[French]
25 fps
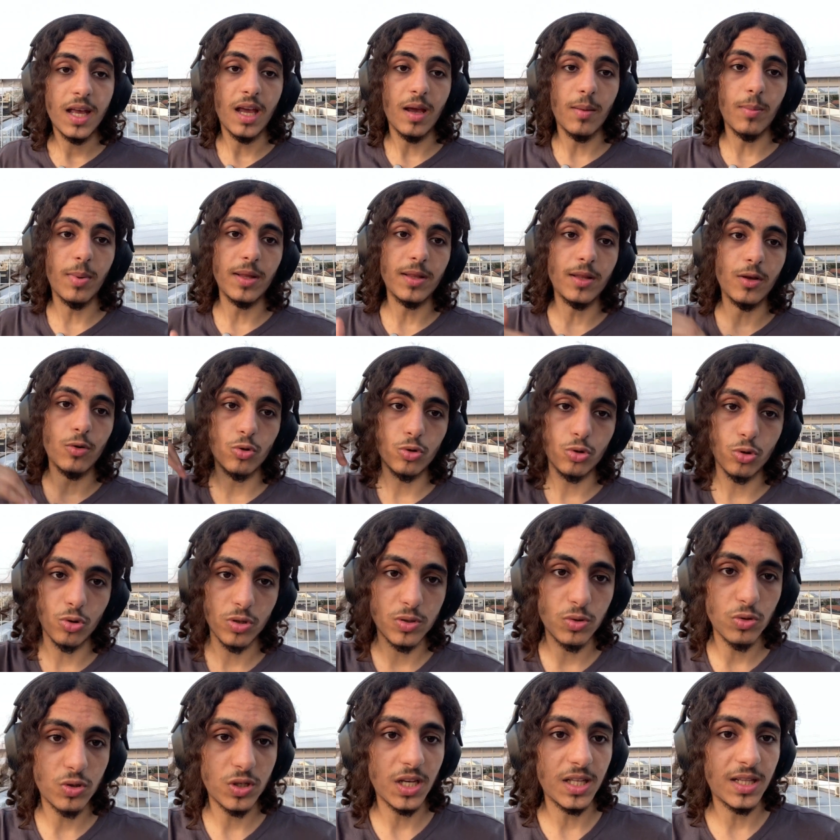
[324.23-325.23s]
Et ben, dans notre
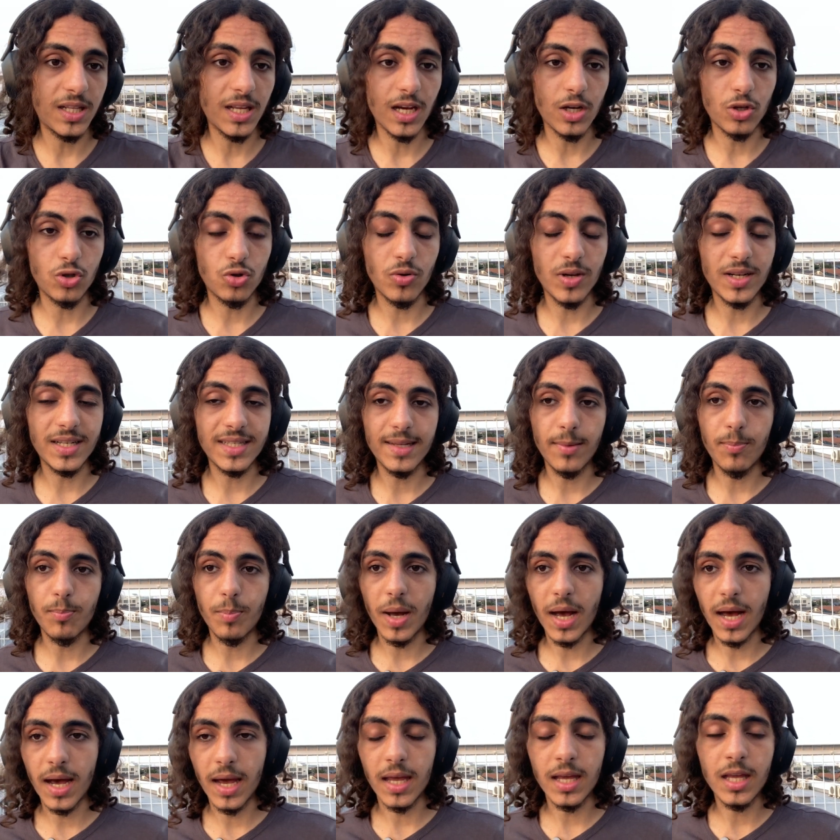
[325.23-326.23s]
société actuelle c'est
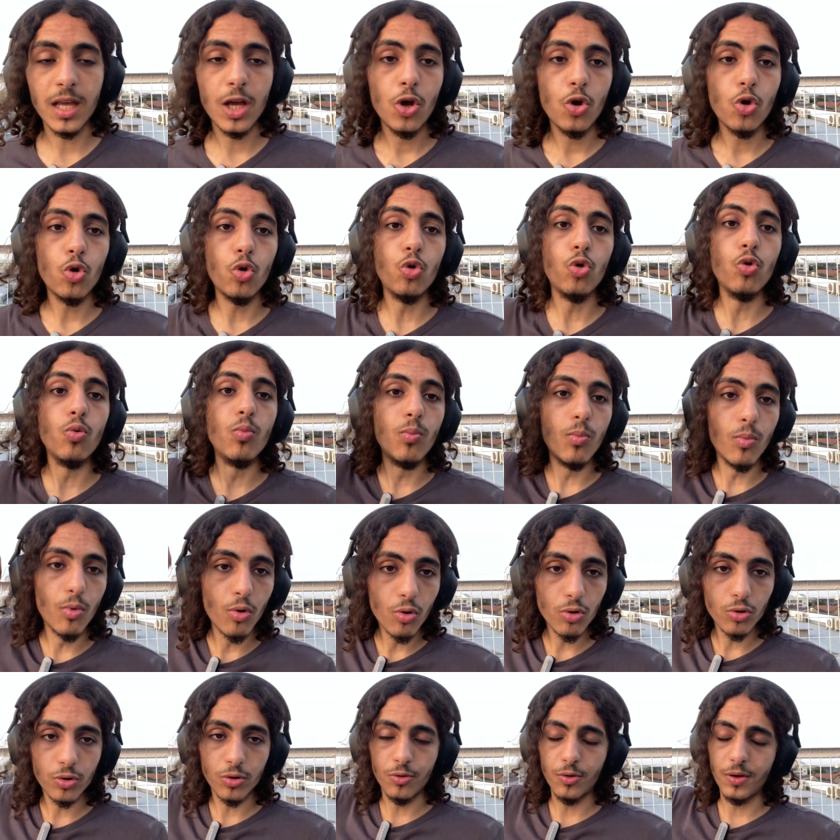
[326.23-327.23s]
pareil, le
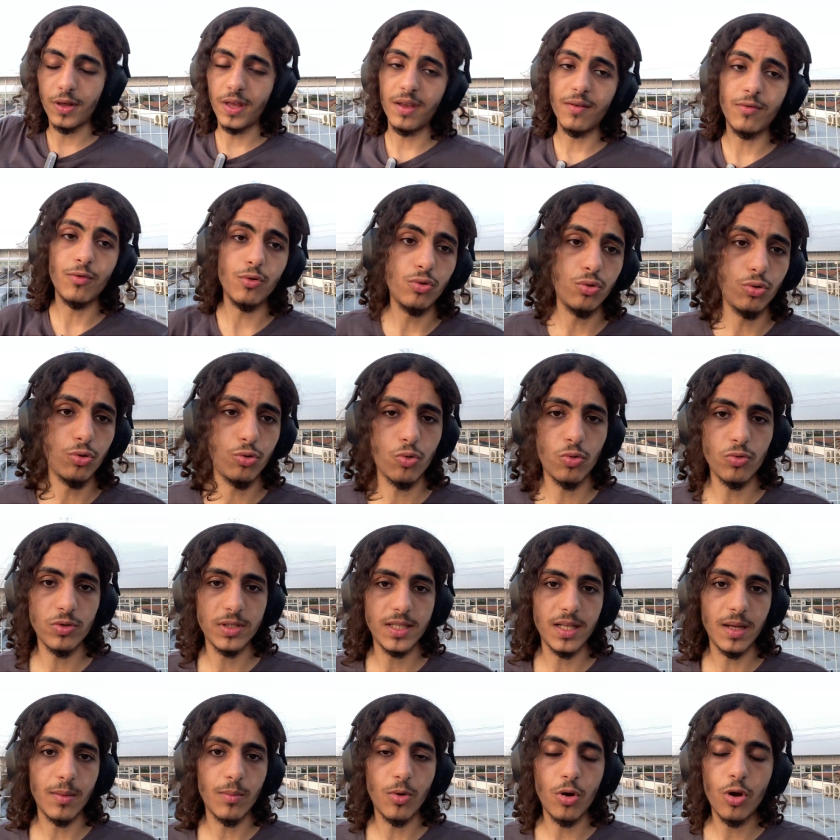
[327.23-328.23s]
monde évolue
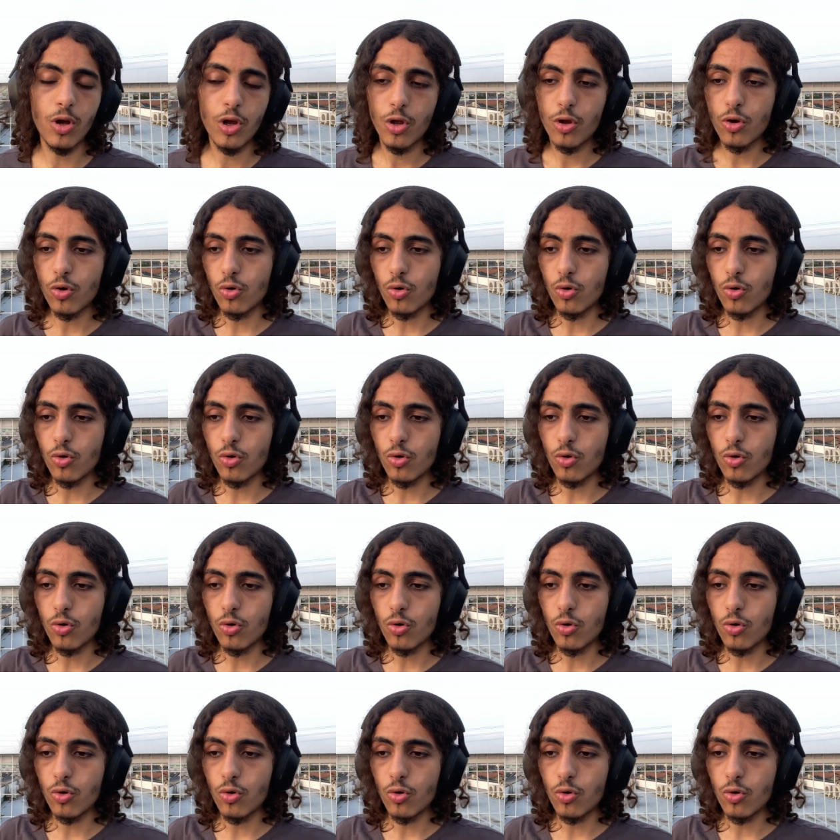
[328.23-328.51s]
constamment.